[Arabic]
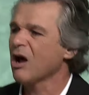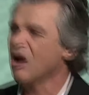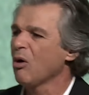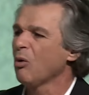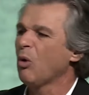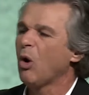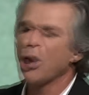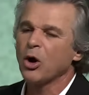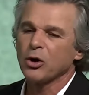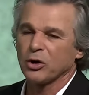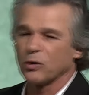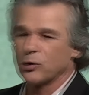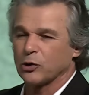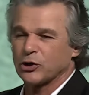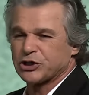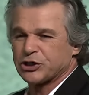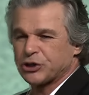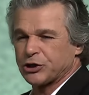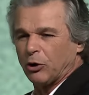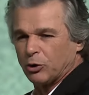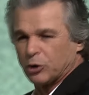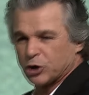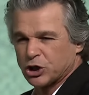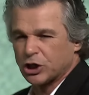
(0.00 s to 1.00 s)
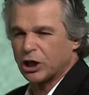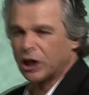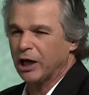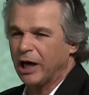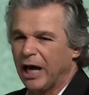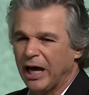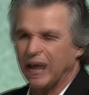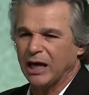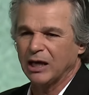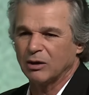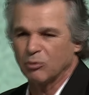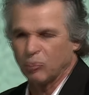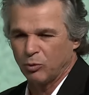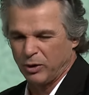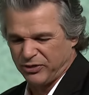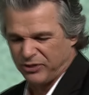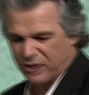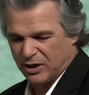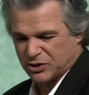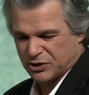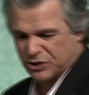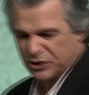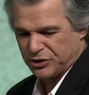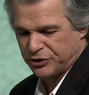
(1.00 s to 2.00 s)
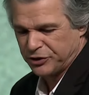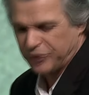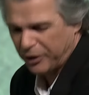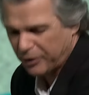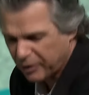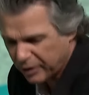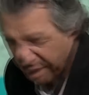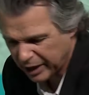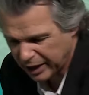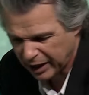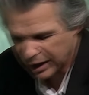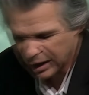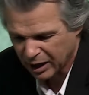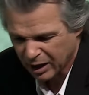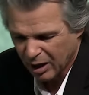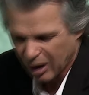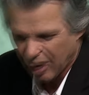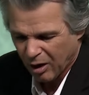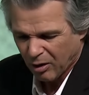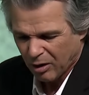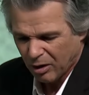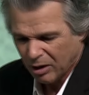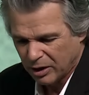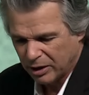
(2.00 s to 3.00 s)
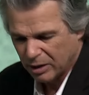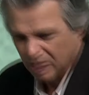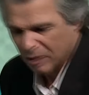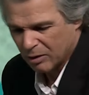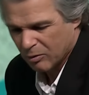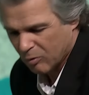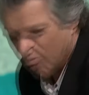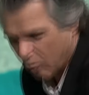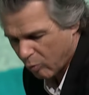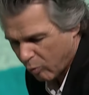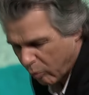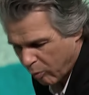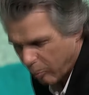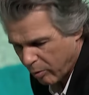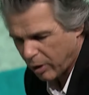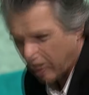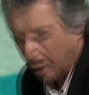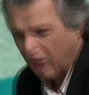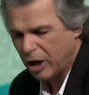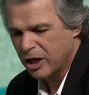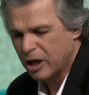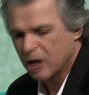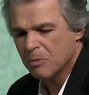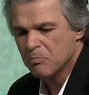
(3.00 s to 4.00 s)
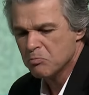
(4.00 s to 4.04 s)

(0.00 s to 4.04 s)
نتعامل مع امرأة زي كده قذرة غير